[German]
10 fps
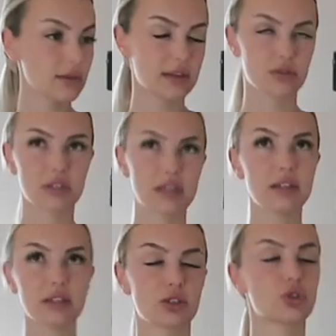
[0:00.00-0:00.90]
also ich
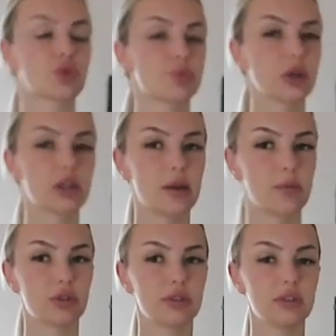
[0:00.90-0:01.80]
hatte ja schon
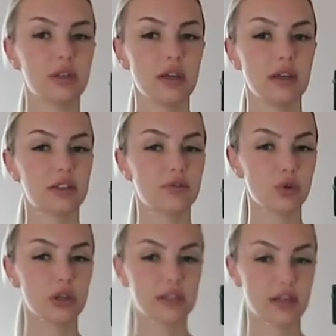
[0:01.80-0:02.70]
Sportklamotten, die
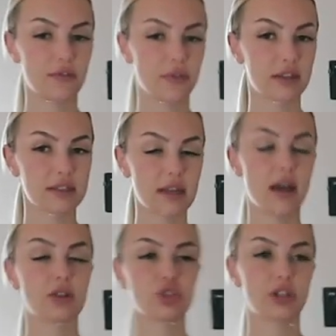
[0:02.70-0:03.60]
wirklich einfach
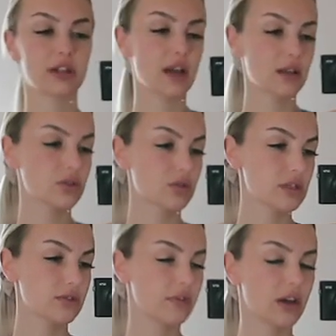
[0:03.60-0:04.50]
sehr anstrengend
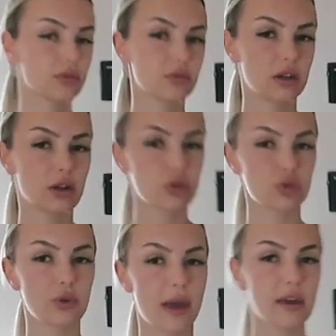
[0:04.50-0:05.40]
anzuziehen waren und dann auch
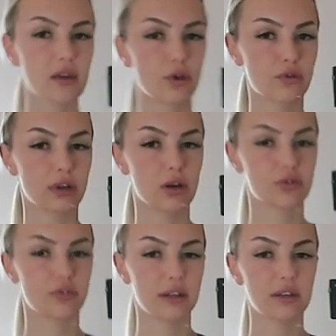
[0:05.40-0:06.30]
zu eng auf der
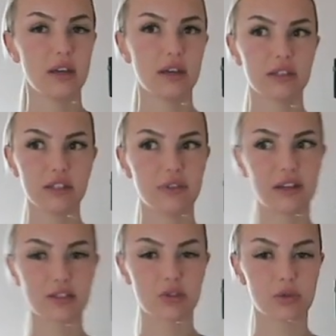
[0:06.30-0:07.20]
Haut waren. Nicht,
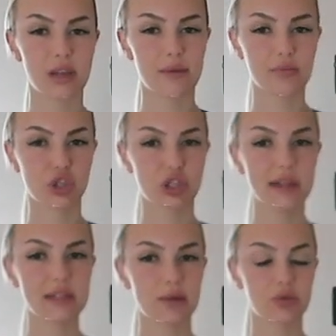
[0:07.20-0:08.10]
weil ich es zu klein
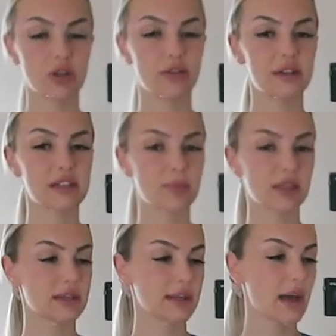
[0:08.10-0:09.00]
bestellt habe, sondern weil das
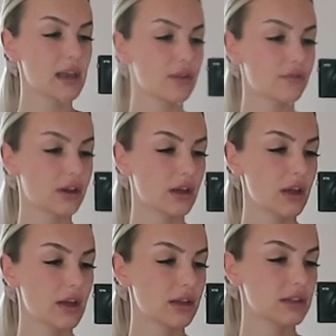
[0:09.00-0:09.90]
Material einfach
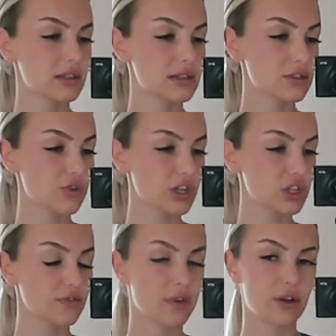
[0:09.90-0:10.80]
nicht
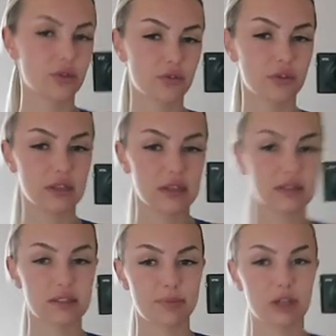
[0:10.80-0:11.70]
stretchy war. Und ich finde,
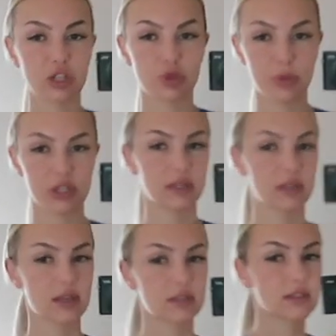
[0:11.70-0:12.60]
das ist bei
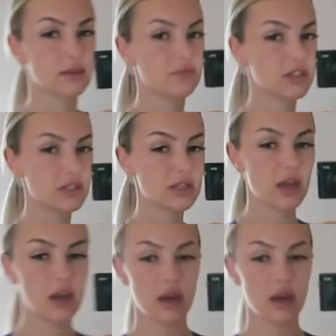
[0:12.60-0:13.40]
Sportsachen extrem wichtig,